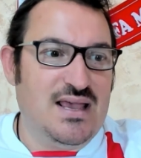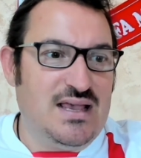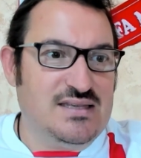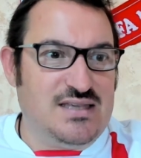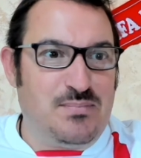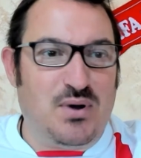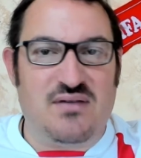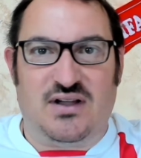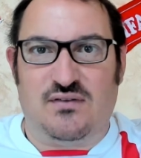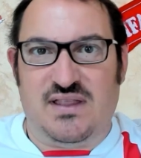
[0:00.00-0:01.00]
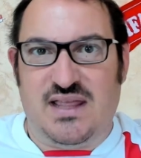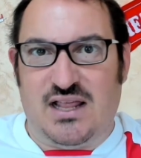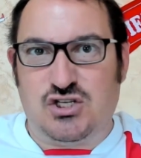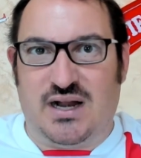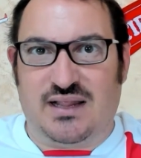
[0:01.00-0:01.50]
se poi vado a vedere
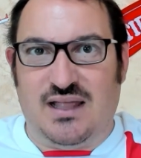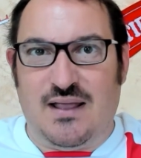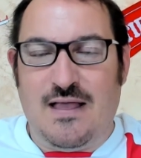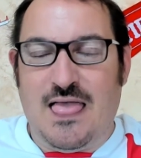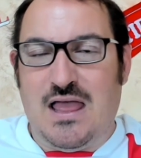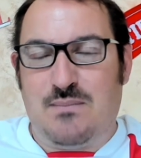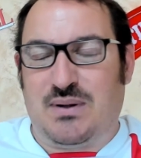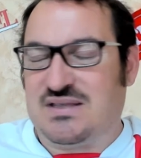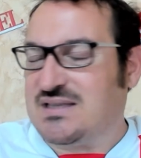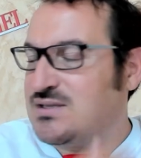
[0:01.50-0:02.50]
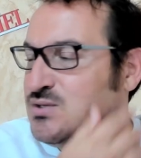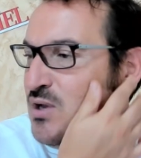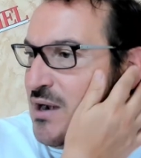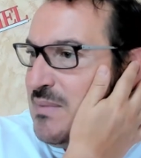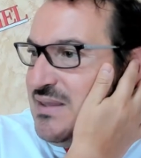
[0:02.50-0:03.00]
certe eh, prestazioni
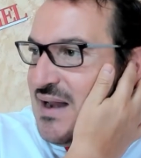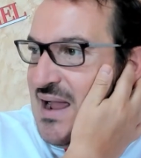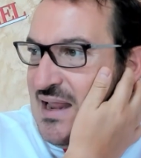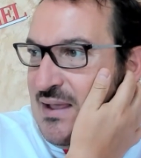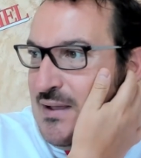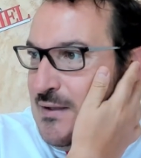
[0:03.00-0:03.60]
arbitrali,